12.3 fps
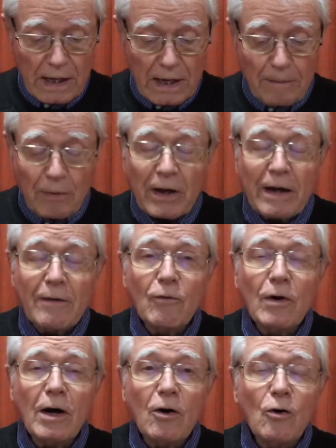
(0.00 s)
après
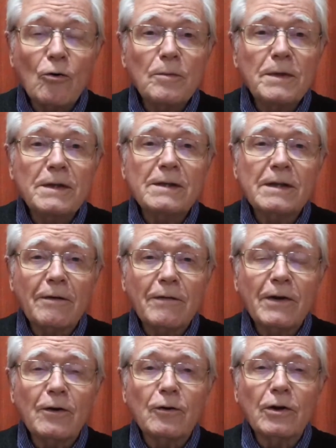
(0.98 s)
avoir remis sa
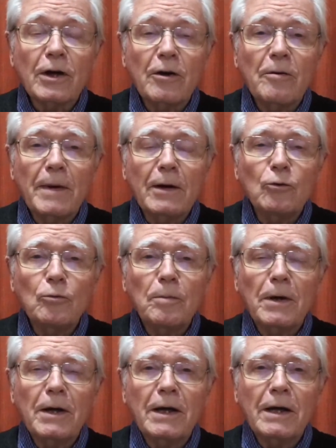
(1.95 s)
vie entre les mains du
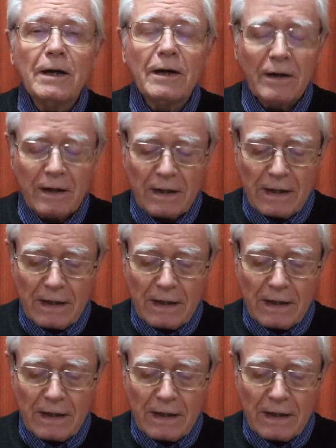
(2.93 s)
Père